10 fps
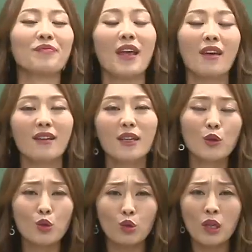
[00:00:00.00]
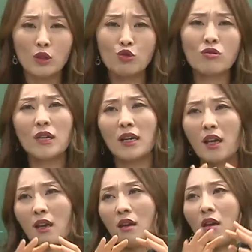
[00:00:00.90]
네 그리고
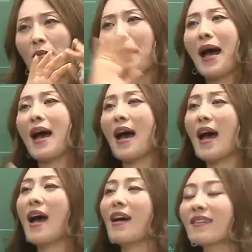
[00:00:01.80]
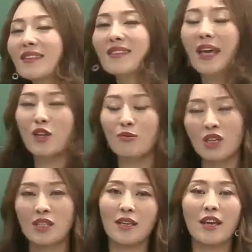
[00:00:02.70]
수능특강에 많은 개념들
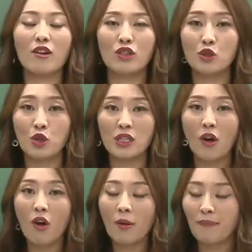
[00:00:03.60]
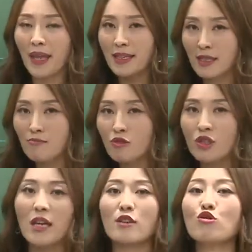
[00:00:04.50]
있잖아요. 그중에서 내신
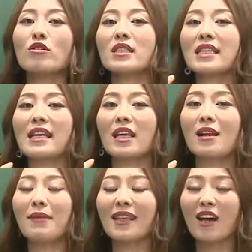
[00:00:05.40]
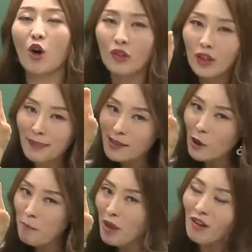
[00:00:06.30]
문제에 출제될 만한 것들만
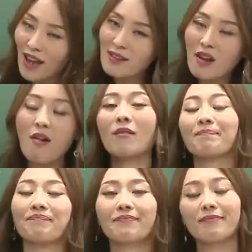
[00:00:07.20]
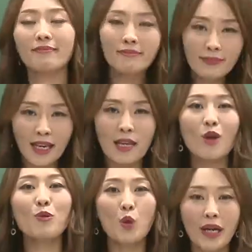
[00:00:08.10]
선별해서
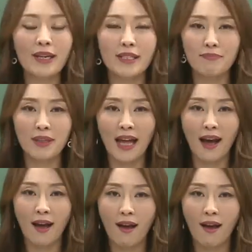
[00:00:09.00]
개념 요약했습니다.